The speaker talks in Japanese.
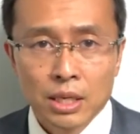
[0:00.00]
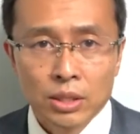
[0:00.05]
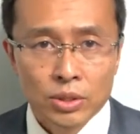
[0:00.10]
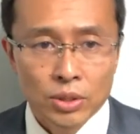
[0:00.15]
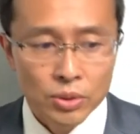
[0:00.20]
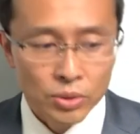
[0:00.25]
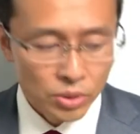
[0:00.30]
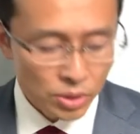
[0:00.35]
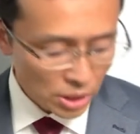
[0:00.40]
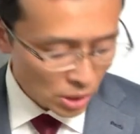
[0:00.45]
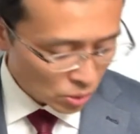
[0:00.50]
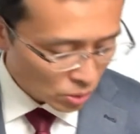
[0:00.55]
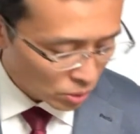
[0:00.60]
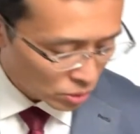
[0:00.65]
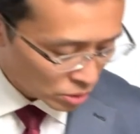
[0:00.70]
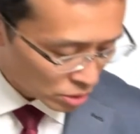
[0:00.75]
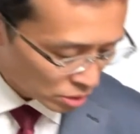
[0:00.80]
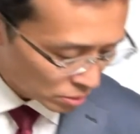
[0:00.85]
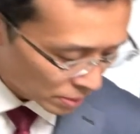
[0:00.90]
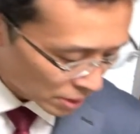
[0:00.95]
ということでお
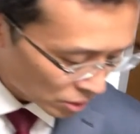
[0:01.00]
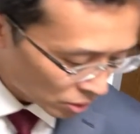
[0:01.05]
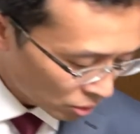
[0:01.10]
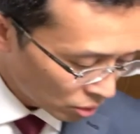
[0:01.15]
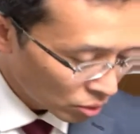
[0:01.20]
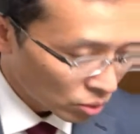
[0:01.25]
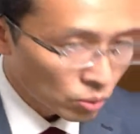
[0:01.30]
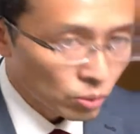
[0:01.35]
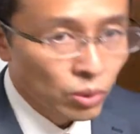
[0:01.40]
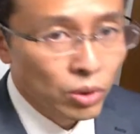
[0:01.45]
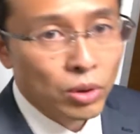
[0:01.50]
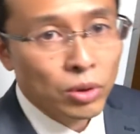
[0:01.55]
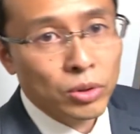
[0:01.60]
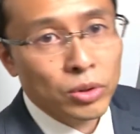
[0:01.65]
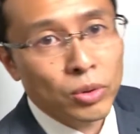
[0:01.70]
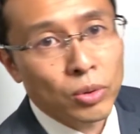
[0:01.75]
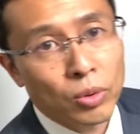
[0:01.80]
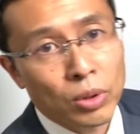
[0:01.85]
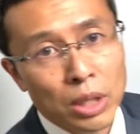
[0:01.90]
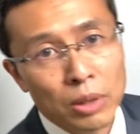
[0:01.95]
すすめの本を
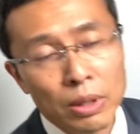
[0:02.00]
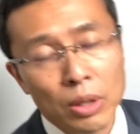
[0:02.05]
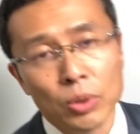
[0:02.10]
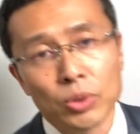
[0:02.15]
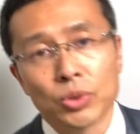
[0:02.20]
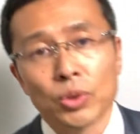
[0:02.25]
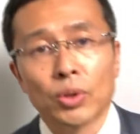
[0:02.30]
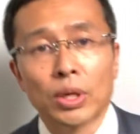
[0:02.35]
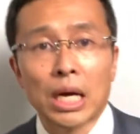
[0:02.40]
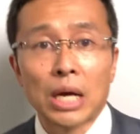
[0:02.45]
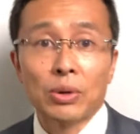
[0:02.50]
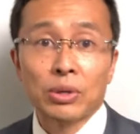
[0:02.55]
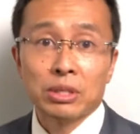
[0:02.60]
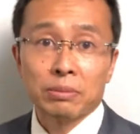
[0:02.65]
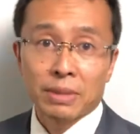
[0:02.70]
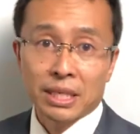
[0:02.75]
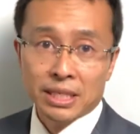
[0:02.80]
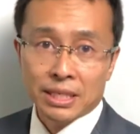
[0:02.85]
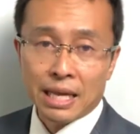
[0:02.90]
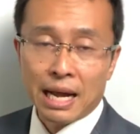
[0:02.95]
今回はご紹介を
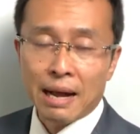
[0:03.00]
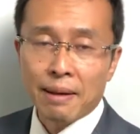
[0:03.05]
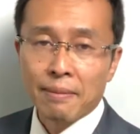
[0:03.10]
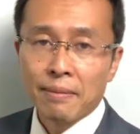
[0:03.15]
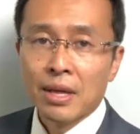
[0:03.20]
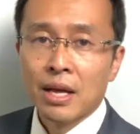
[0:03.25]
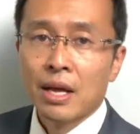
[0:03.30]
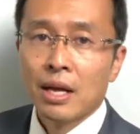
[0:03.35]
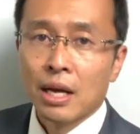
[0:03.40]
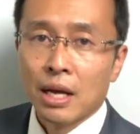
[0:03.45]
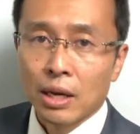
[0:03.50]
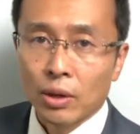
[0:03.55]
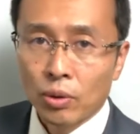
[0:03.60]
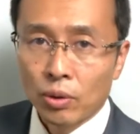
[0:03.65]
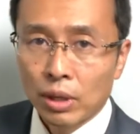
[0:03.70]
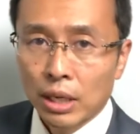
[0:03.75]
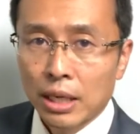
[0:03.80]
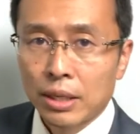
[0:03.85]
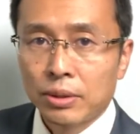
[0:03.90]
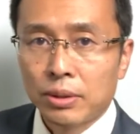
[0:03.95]
しました。
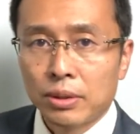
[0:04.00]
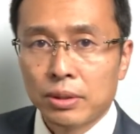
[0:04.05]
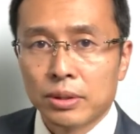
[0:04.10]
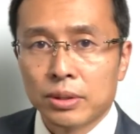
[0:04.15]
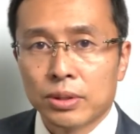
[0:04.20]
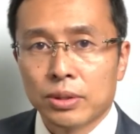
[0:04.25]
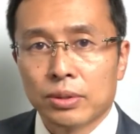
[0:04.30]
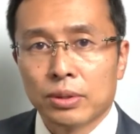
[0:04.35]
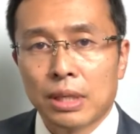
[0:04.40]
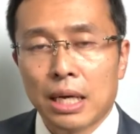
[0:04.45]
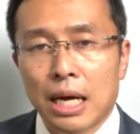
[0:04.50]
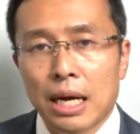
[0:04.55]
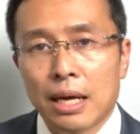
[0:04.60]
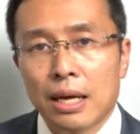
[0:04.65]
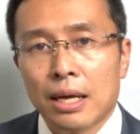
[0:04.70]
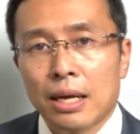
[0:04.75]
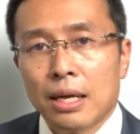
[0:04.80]
今回の放送が